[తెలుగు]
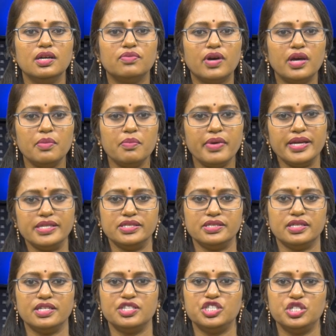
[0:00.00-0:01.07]
వర్ మ్యాచ్
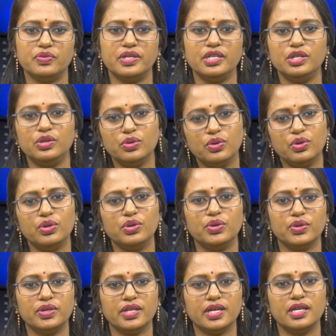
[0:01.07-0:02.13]
తన చివరి దూకుడు
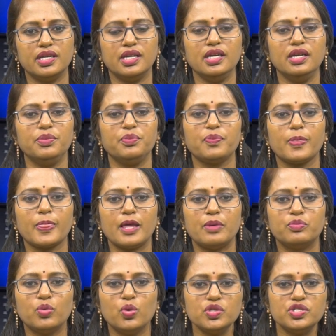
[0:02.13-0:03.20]
యుద్ధాన్ని
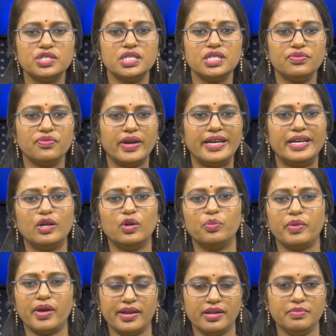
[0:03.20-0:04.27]
మోస్టెన్ ఫ్రంట్లో
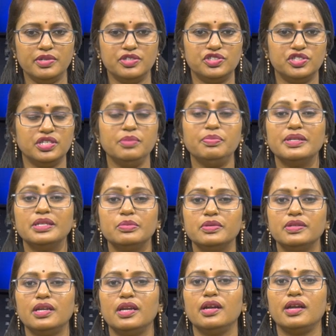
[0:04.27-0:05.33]
ప్రారంభించింది
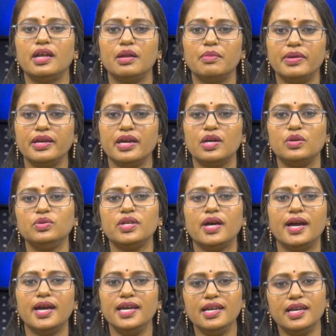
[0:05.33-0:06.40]
పంతొమ్మిది వందల నలభై ఆరు
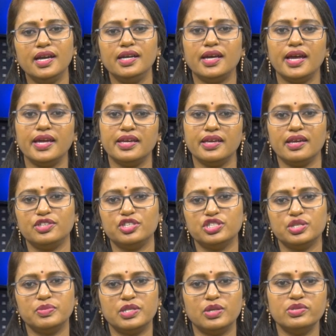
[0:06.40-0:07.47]
థాయిలాండ్ ఐక్యరాజ్య
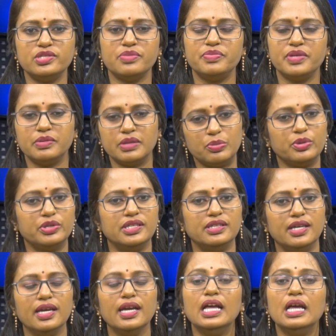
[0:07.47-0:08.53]
సమితిలో సభ్యత్వం
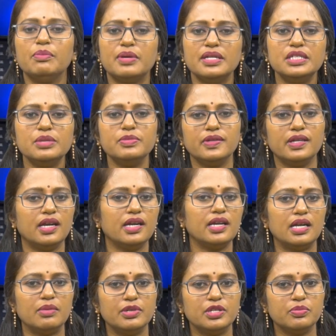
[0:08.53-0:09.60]
పొందింది పంతొమ్మిది వందల
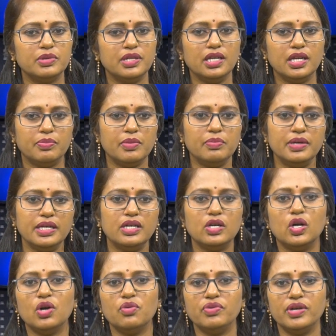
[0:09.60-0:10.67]
నలభై తొమ్మిది రిపబ్లిక్
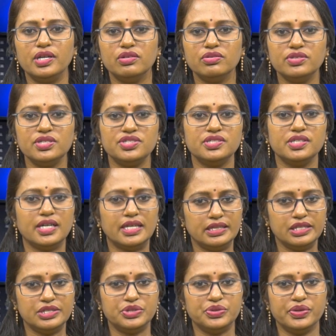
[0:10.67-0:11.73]
ఆఫ్ ఇండోనేషియా
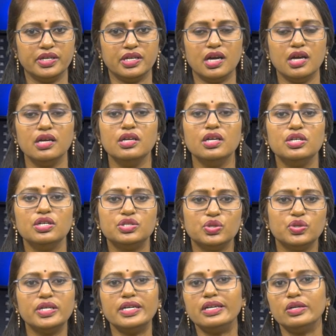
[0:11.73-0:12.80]
అధ్యక్షుడిగా
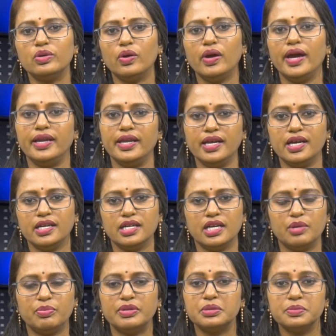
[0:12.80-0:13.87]
సుకర్నో
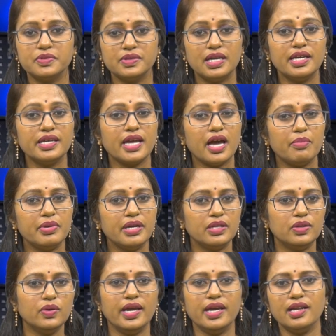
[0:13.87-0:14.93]
ఎన్నికయ్యారు పంతొమ్మిది వందల యాభై
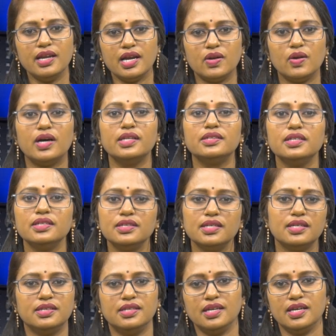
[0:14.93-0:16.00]
ఐదు ఇంగ్లాండ్లో
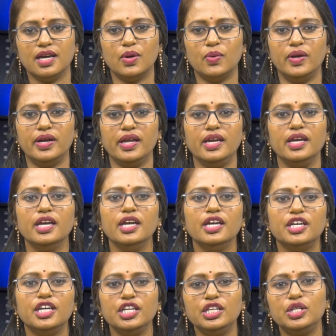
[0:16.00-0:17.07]
అత్యంత రద్దీగా ఉండే
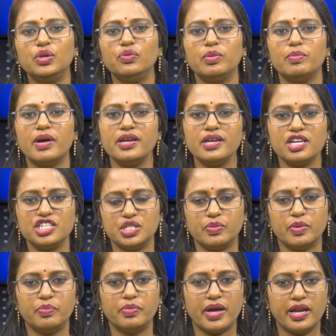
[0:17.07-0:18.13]
హీత్రూ
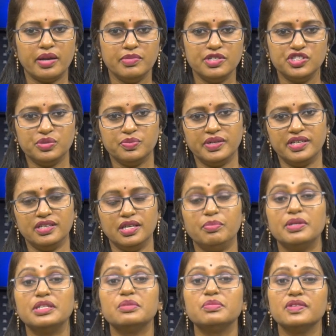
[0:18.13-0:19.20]
విమానాశ్రమం ప్రారంభించబడింది
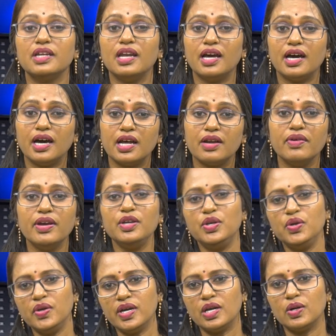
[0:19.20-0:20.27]
పంతొమ్మిది వందల అరవై
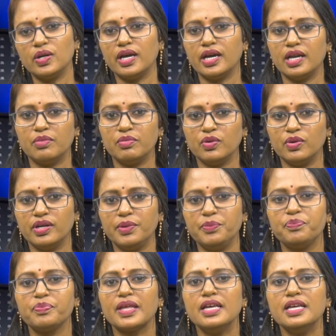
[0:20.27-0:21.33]
న్యూయార్క్ నగరంలోని
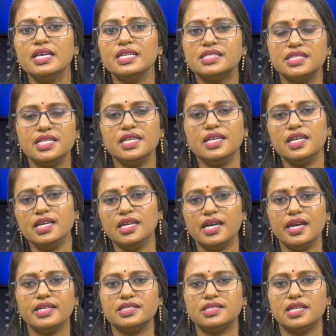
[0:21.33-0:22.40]

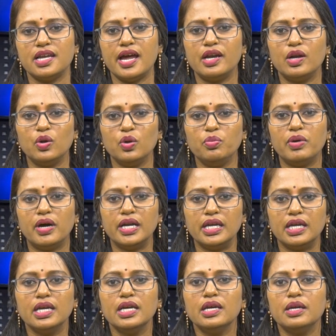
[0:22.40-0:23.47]
సిడిఎస్ ల్యాండ్లో
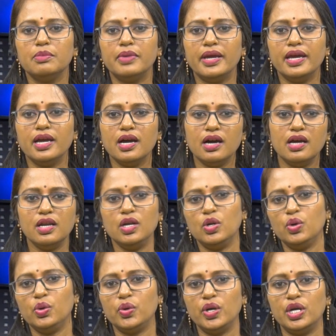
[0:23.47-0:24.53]
భారీ
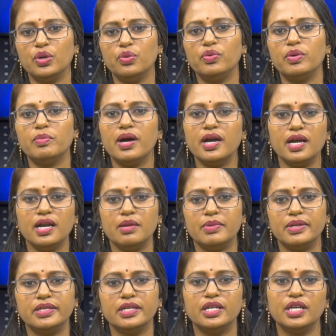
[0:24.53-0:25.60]
మేఘాలలో రెండు విమానాల
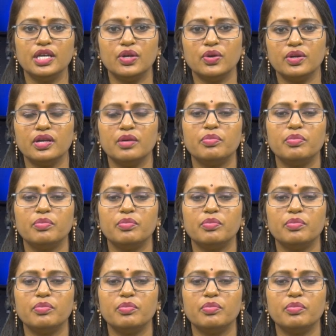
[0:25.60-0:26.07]
మధ్య ఢీకొన్న